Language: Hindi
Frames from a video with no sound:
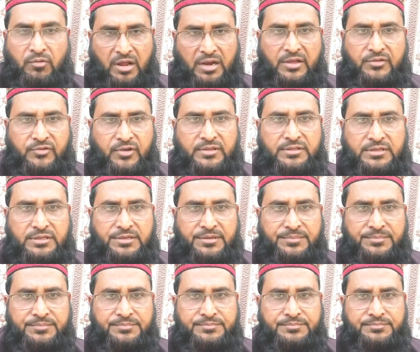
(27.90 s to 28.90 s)
करवाना चाहते
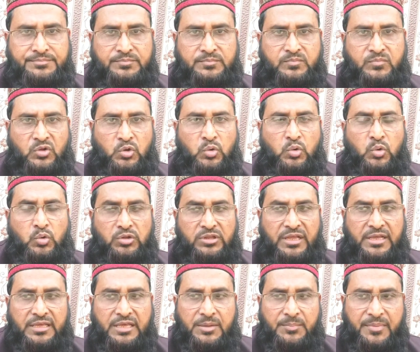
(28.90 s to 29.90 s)
हैं
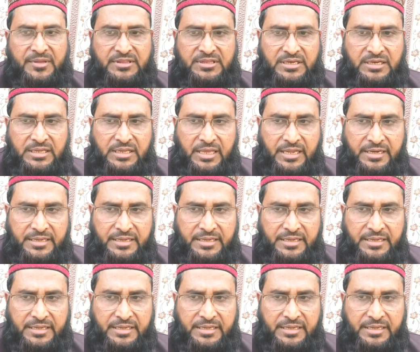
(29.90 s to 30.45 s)
गुर्दे की पथरी